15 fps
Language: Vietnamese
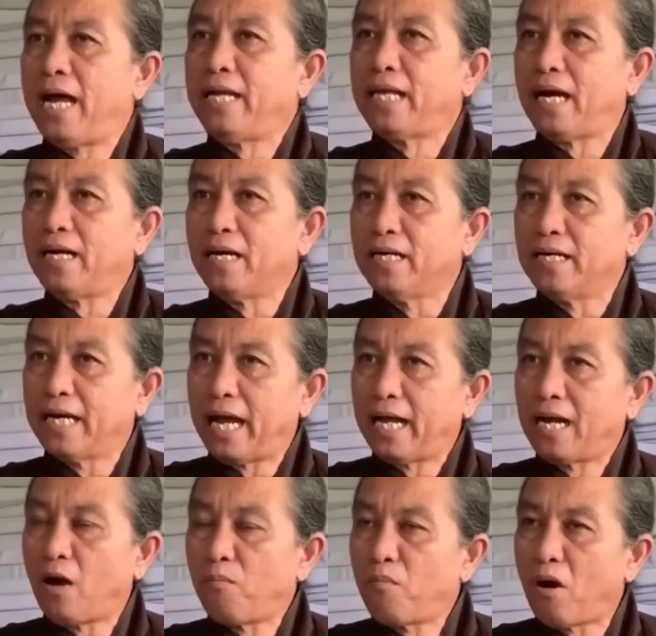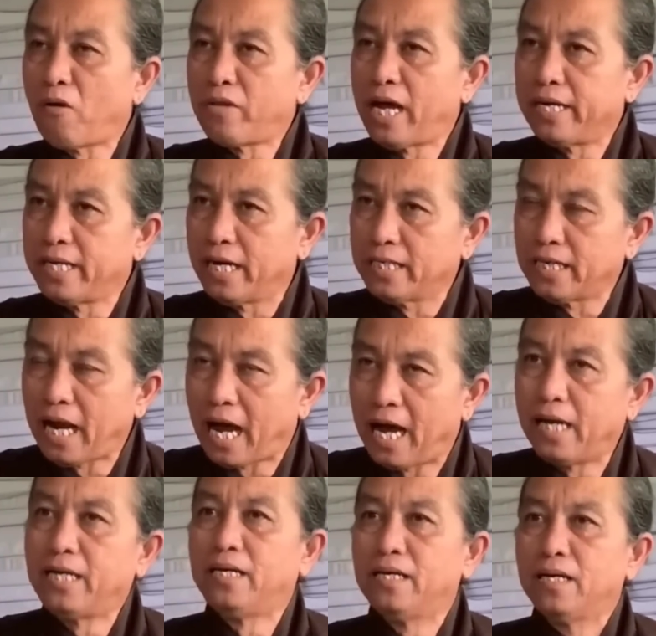mãi chẳng ngừng ngang không bao giờ dừng
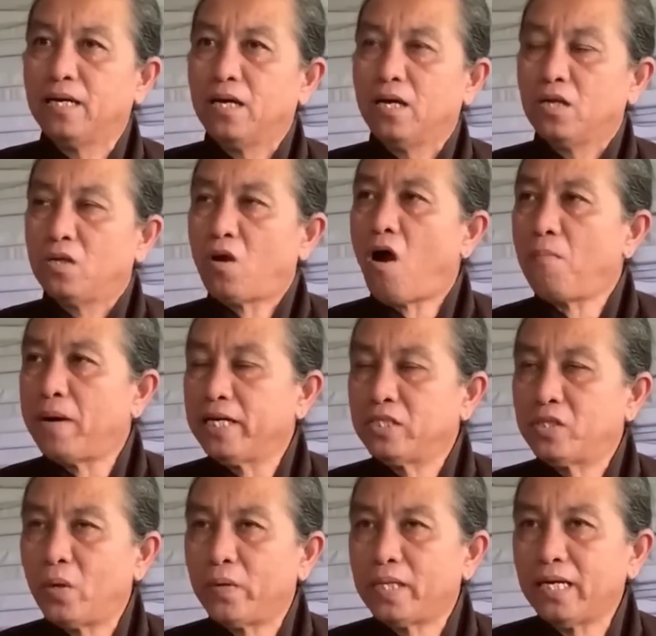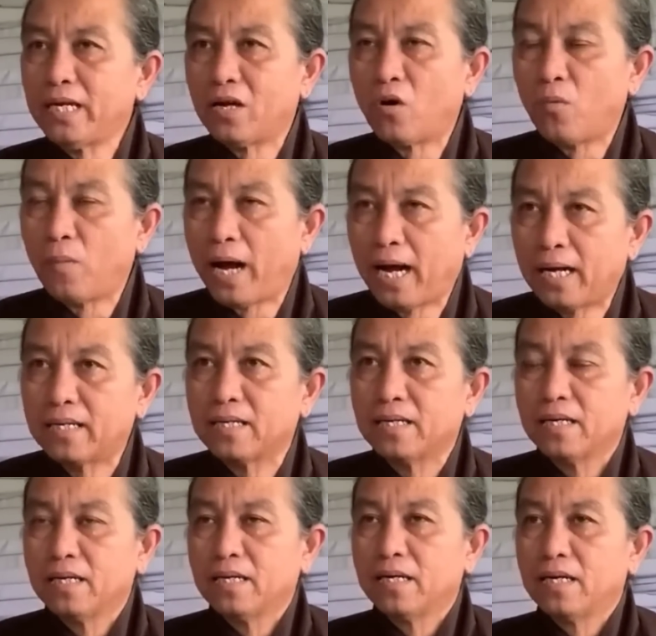lại cho mình suy tính nha cô bác
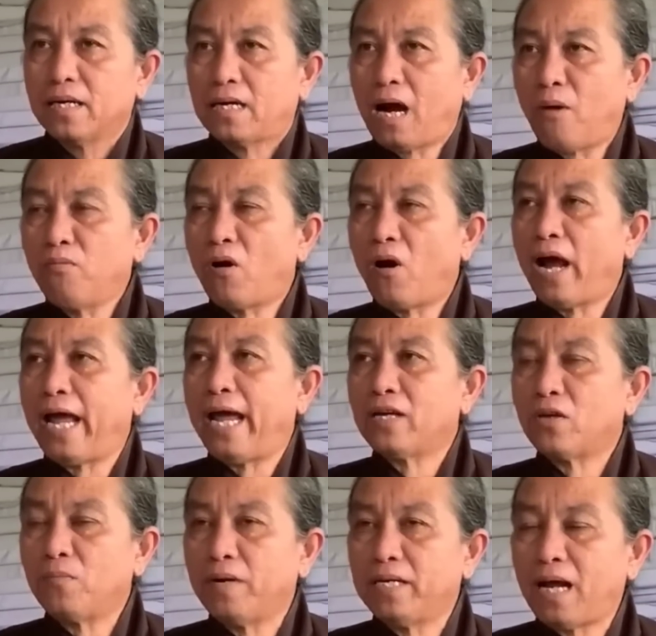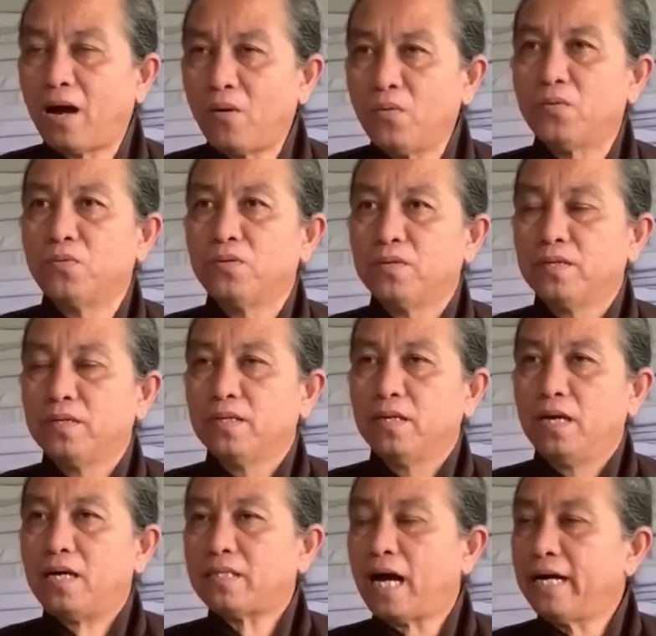không có hẹn cho mình đâu
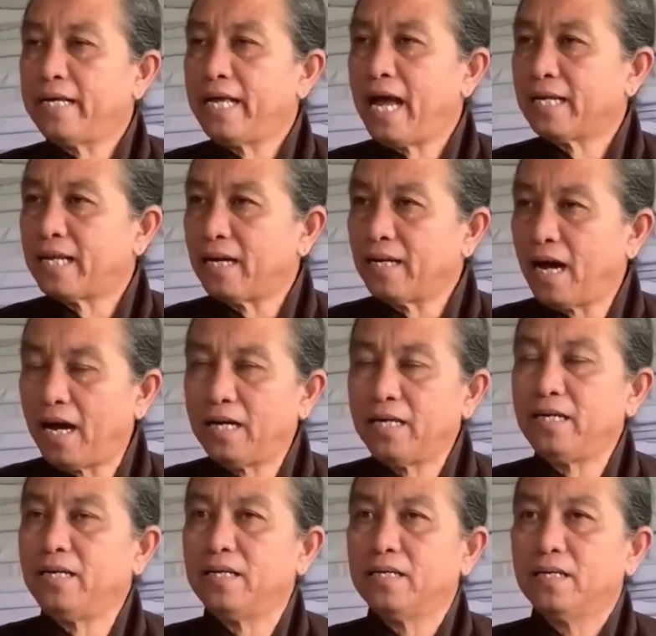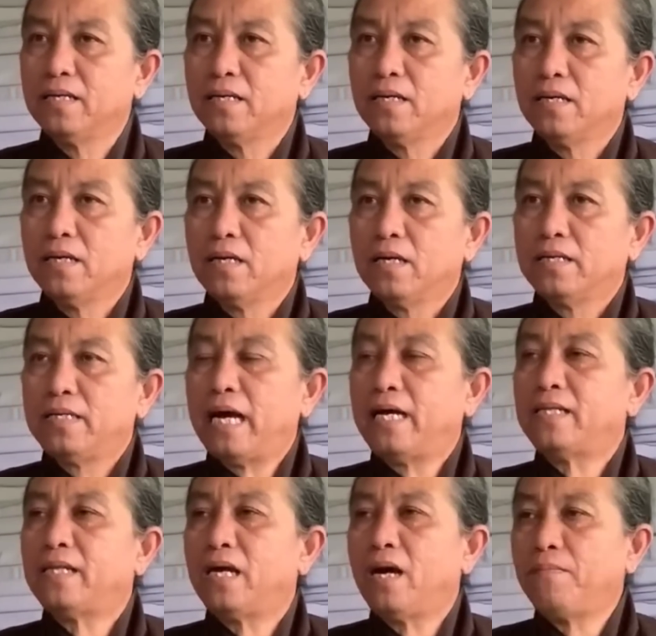đó, thời gian chẳng đợi
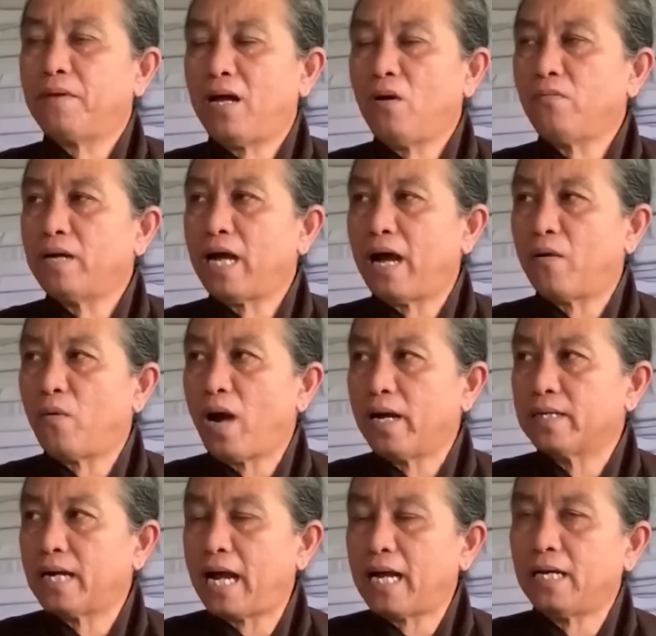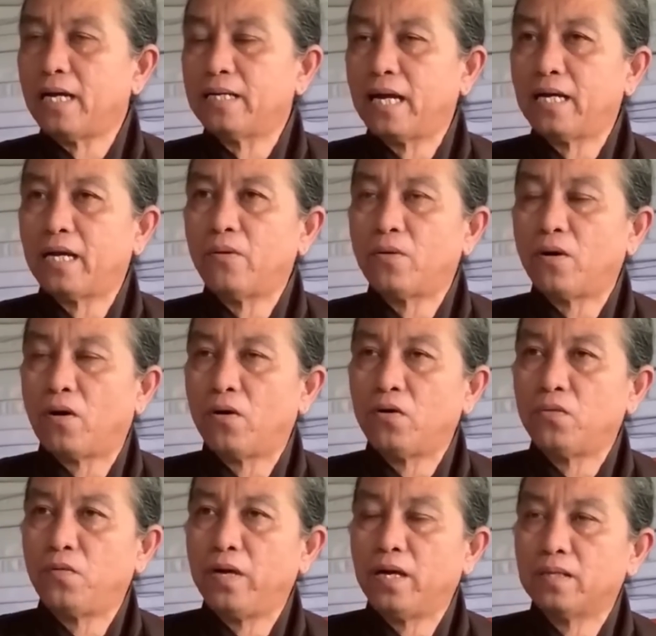Vậy thì hôm nay Úc Đàn quá ráng lên đây kêu gọi
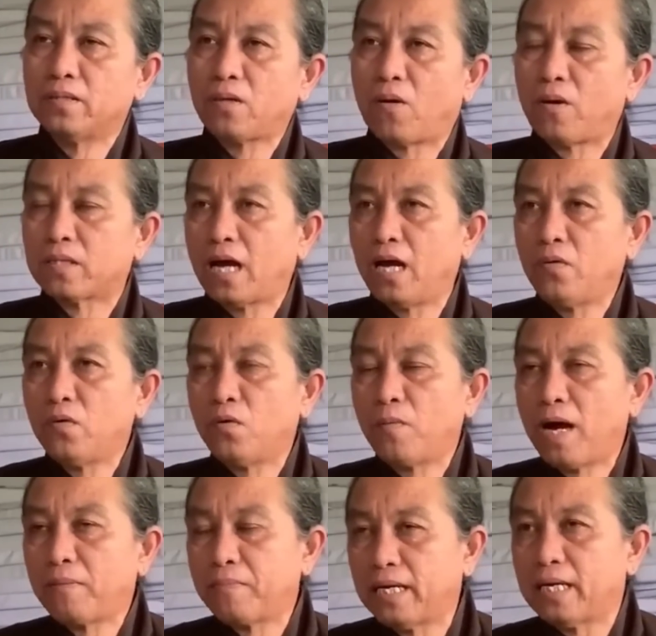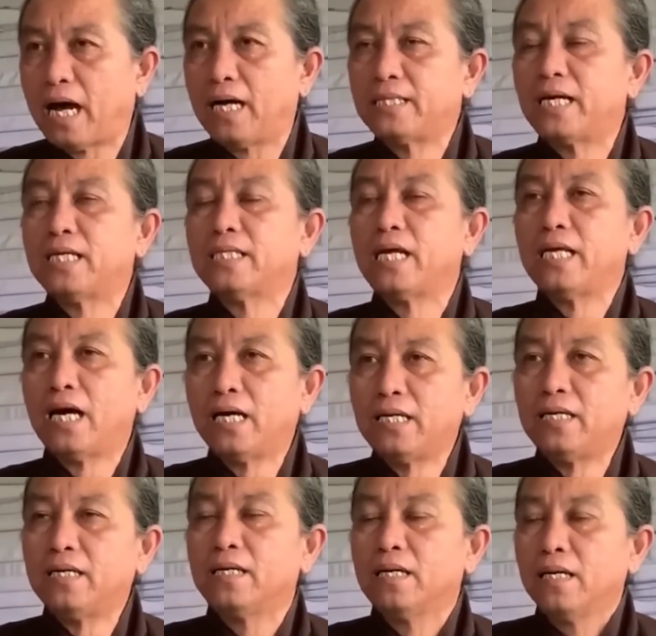phiên toàn thể của bác mình ở trên thế
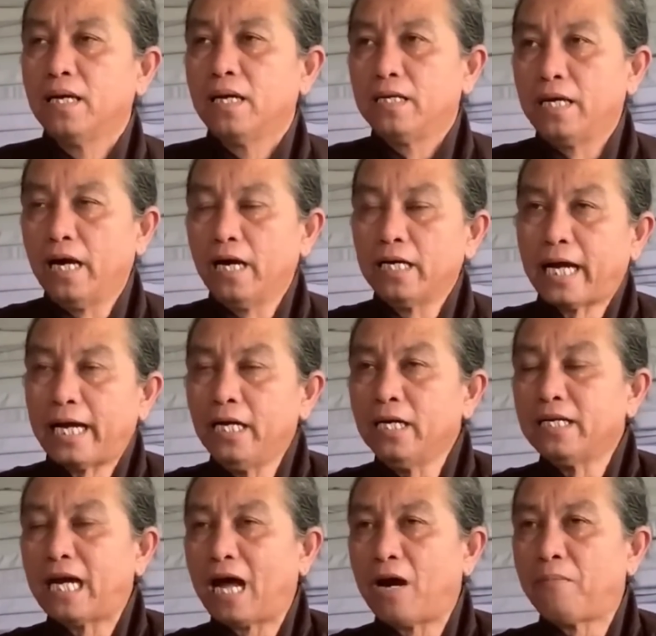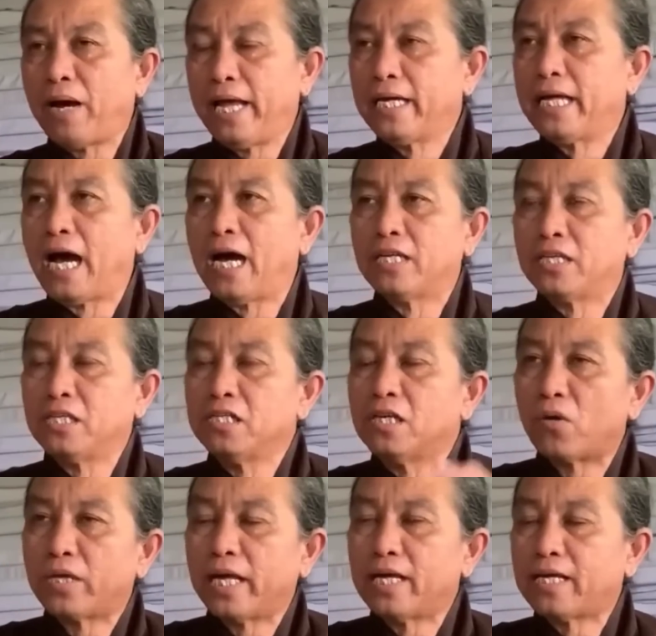giới Những cái nước nào mà hiện giờ
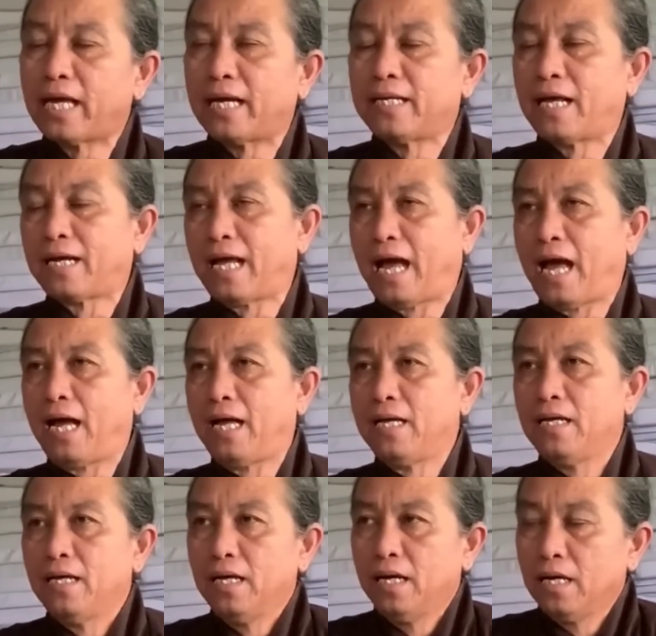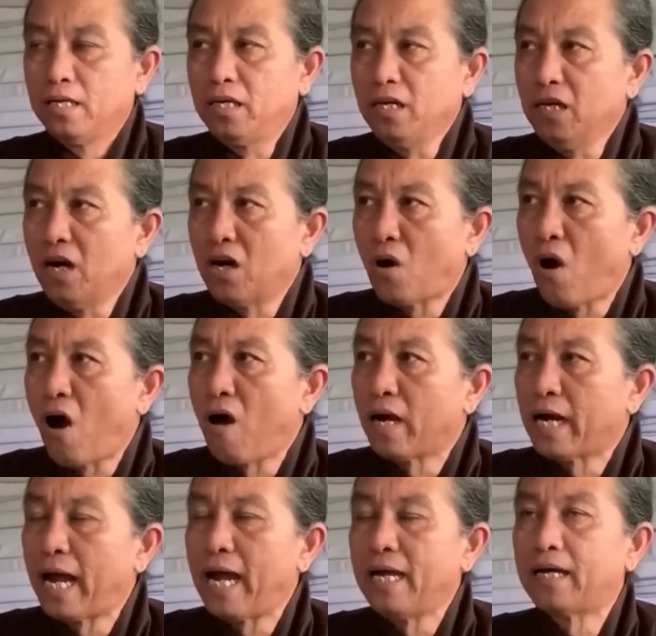chưa có chiến tranh giặc giả Chưa
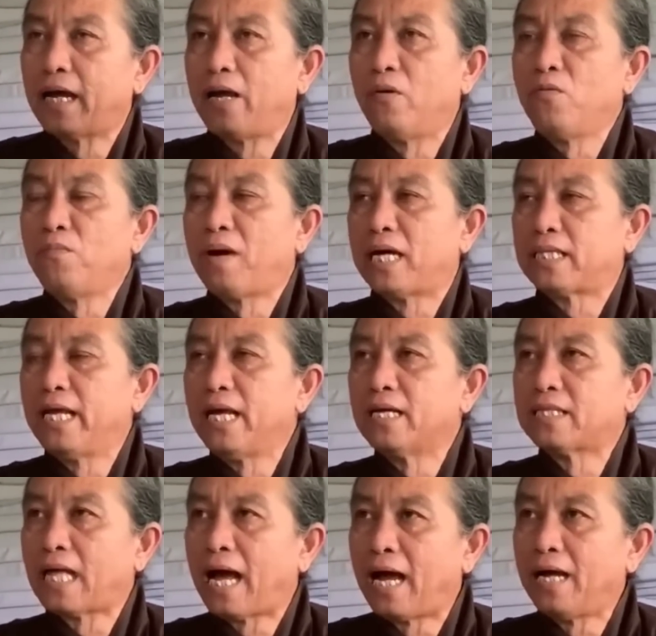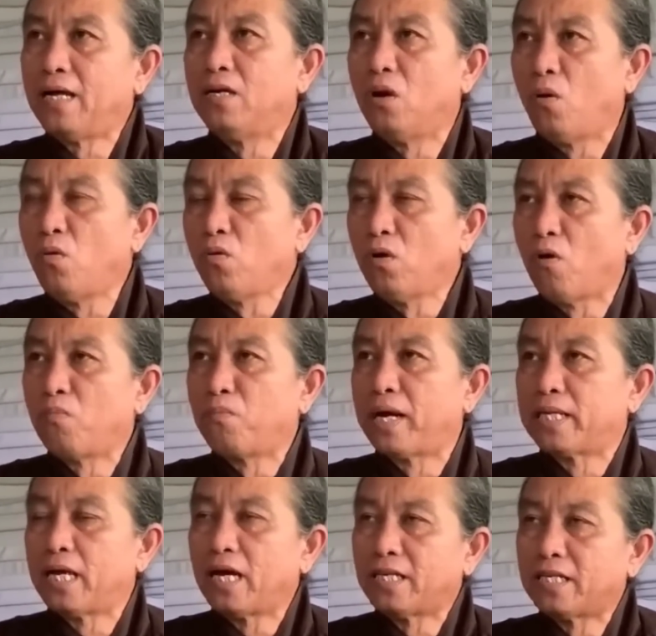có cái kiểu mà thiên tai lũ lụt
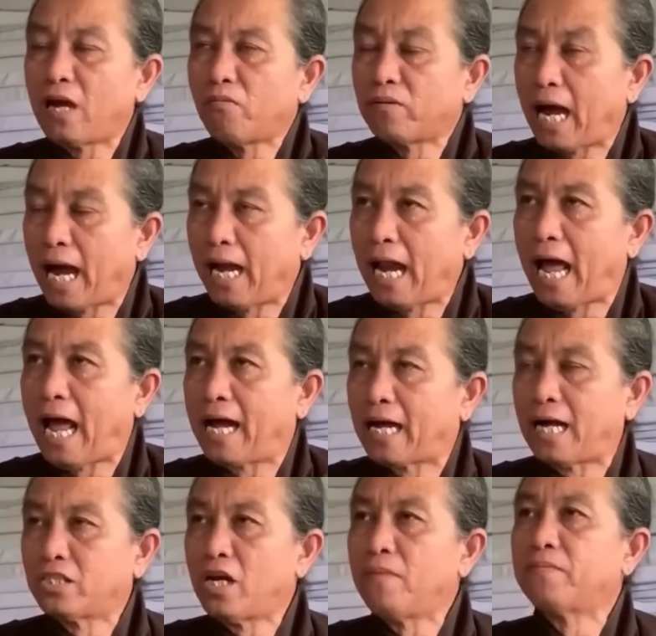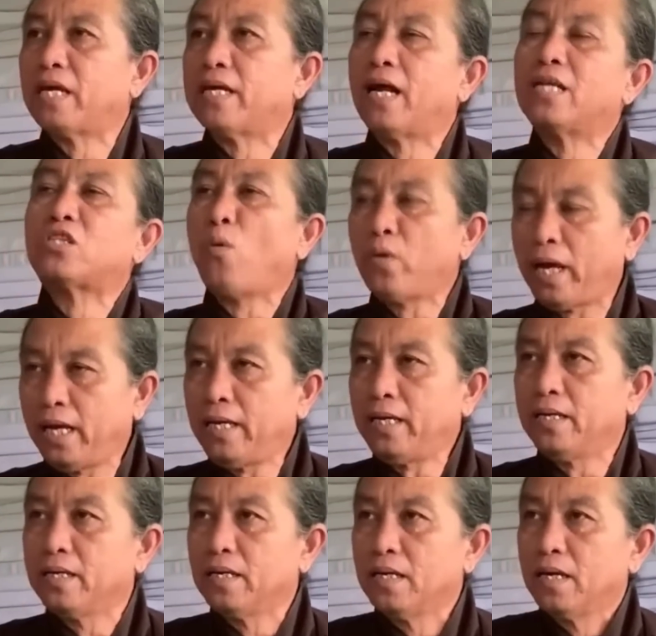mà chết chóc cả làng cả sớm thì nó tu
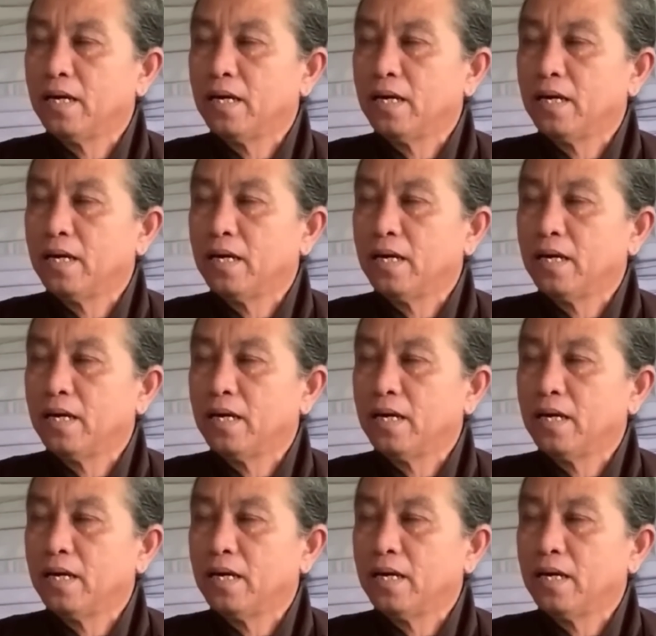đi